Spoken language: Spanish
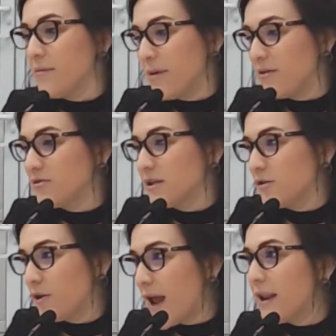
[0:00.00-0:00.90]
medios
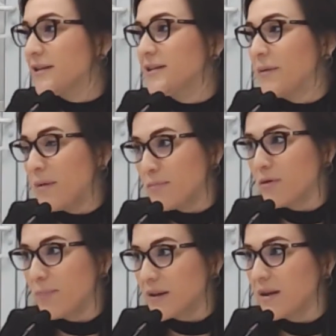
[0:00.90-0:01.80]
nacionales y también
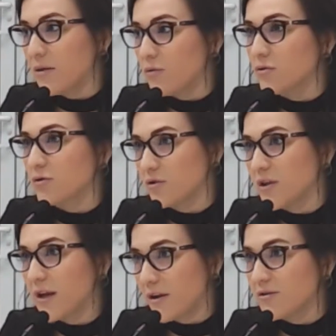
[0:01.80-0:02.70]
por parte de algunos
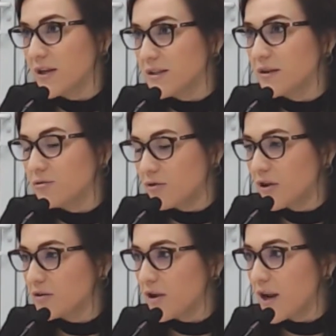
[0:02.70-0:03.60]
consejeros del Instituto
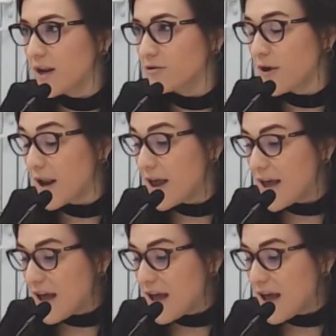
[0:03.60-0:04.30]
Nacional Electoral,